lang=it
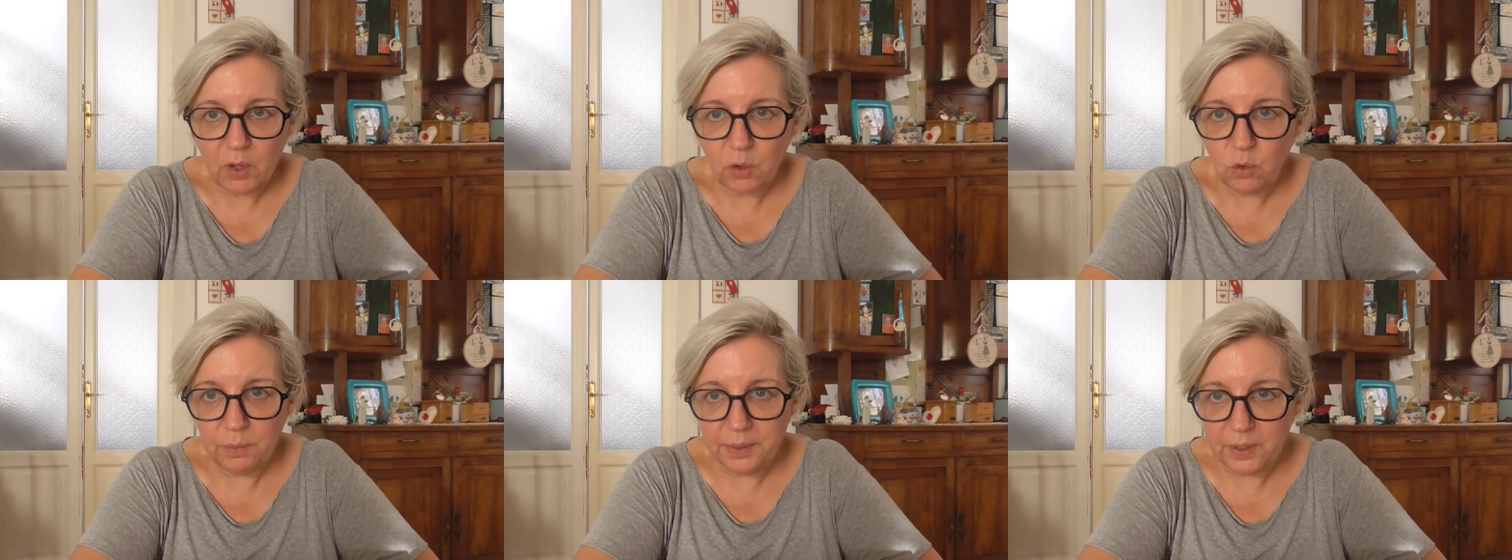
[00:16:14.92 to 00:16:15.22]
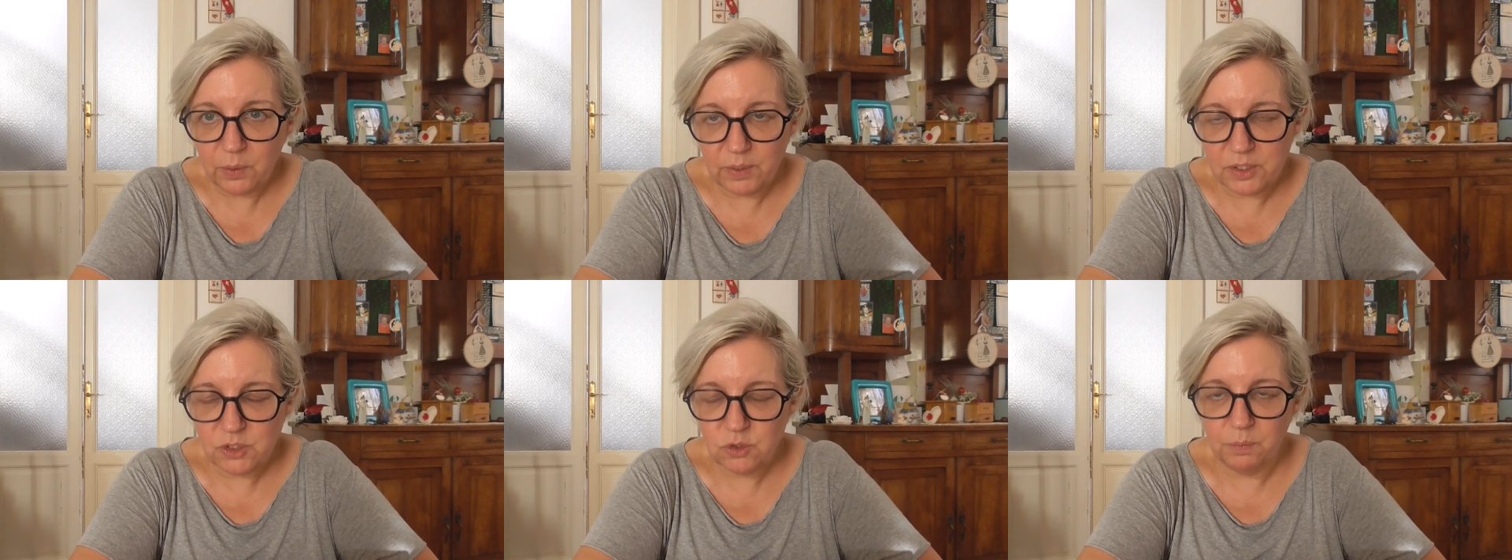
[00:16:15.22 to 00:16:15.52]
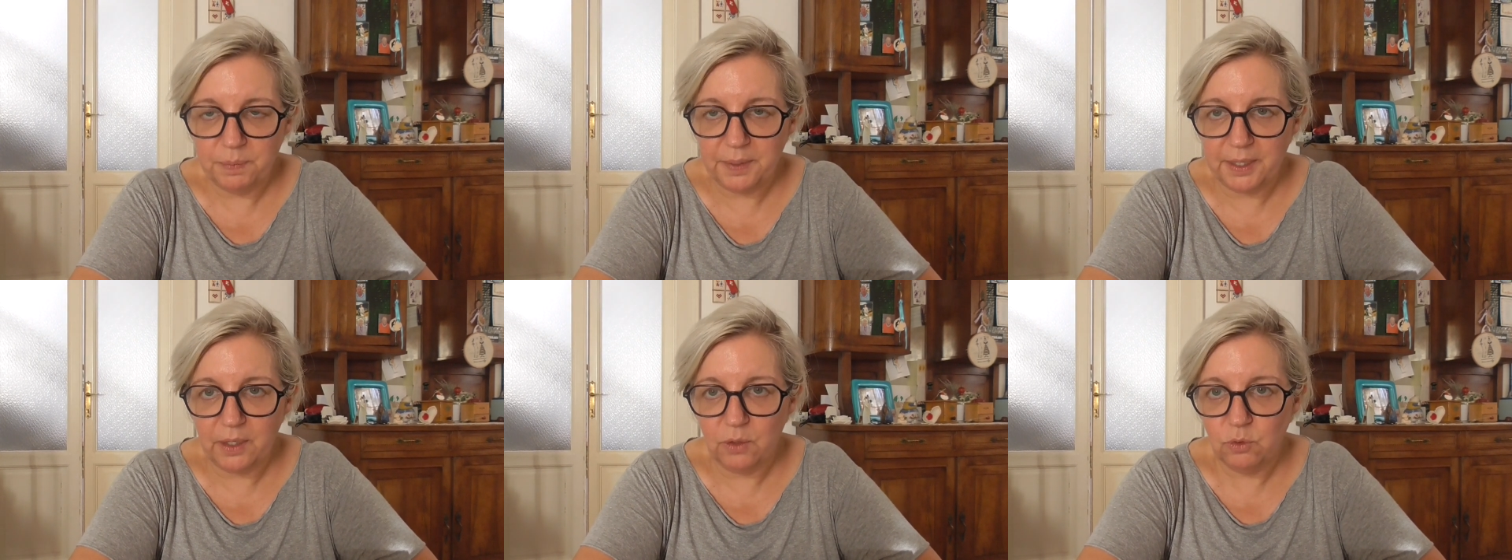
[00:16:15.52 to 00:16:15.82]
come in
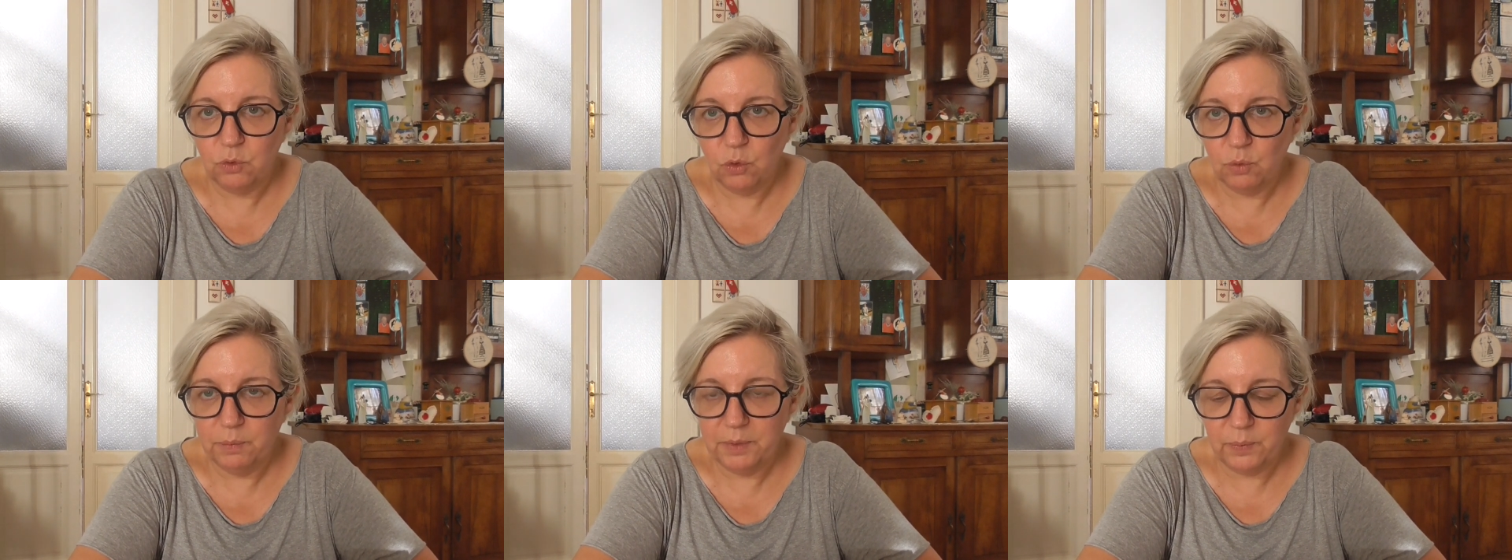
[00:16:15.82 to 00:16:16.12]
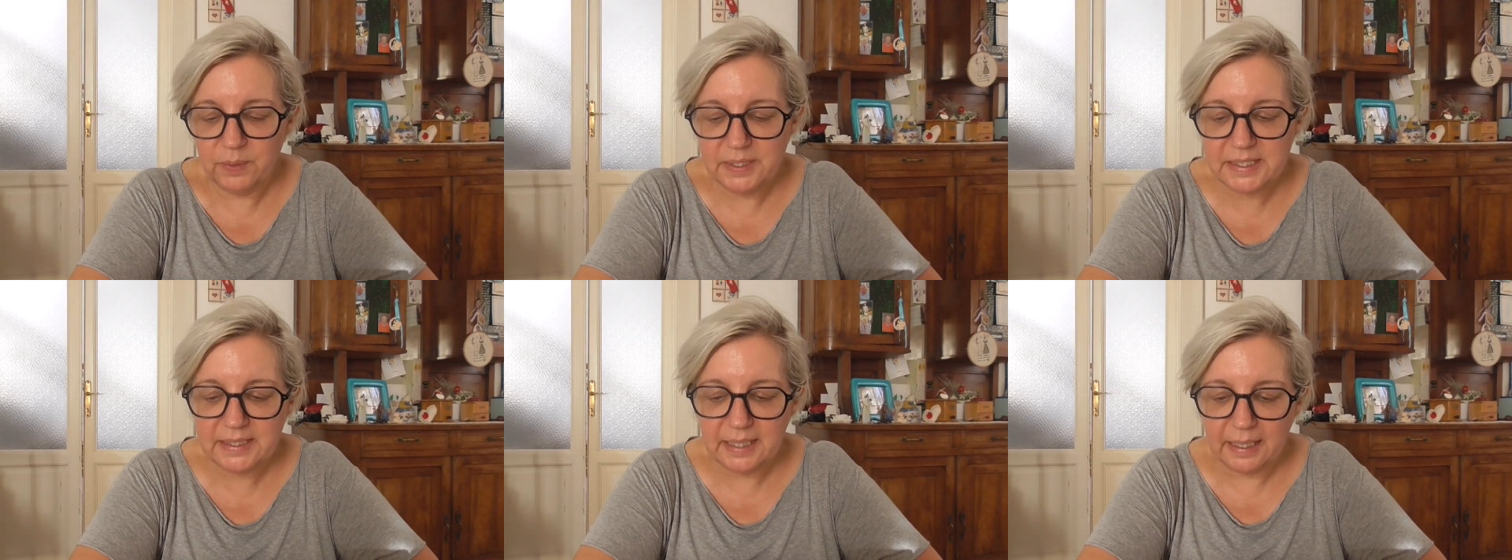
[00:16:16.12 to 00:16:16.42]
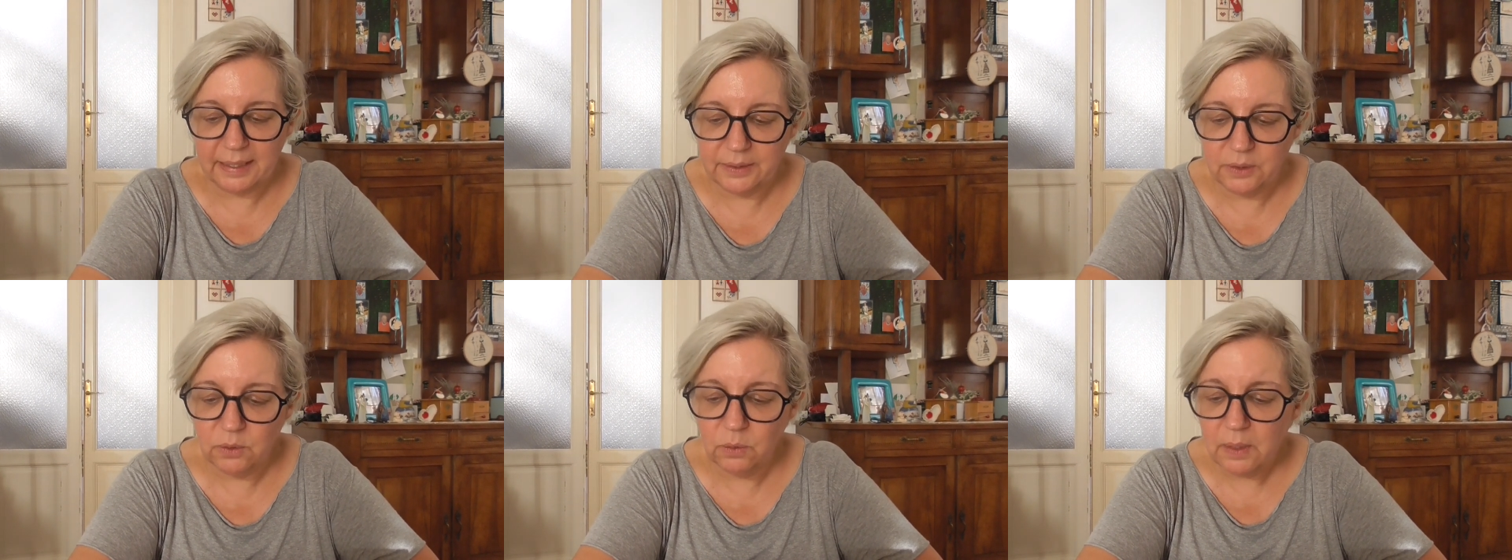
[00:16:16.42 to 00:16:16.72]
questo periodo, come
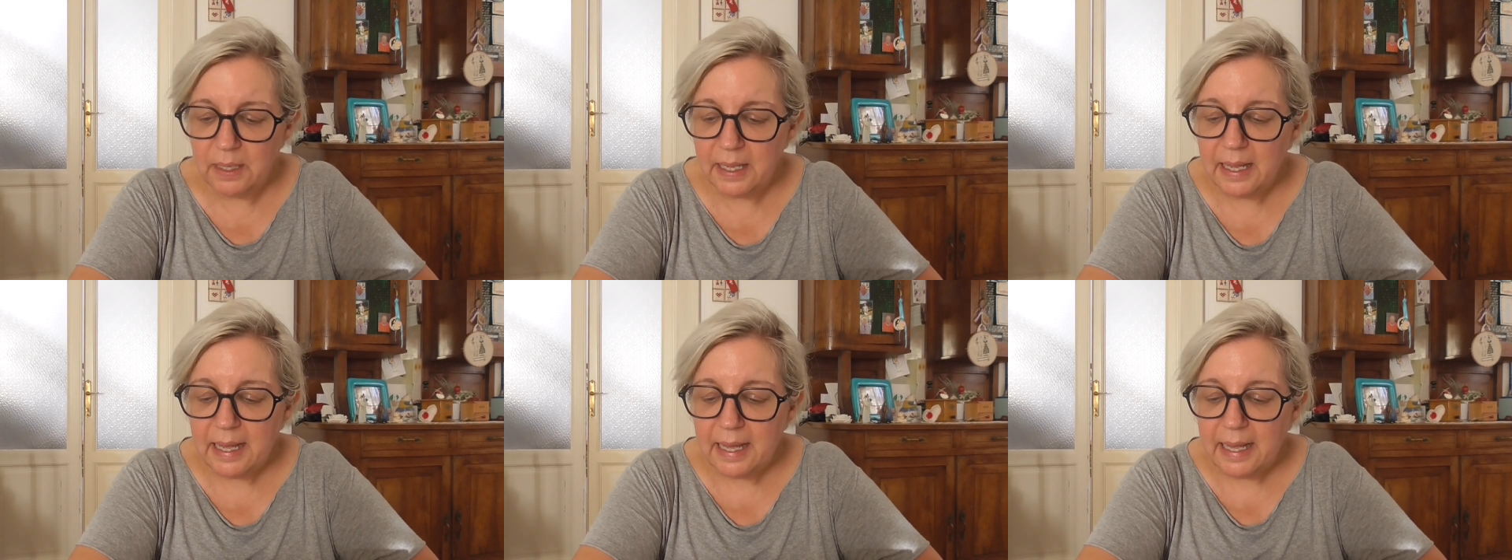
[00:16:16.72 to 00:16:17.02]
quest'anno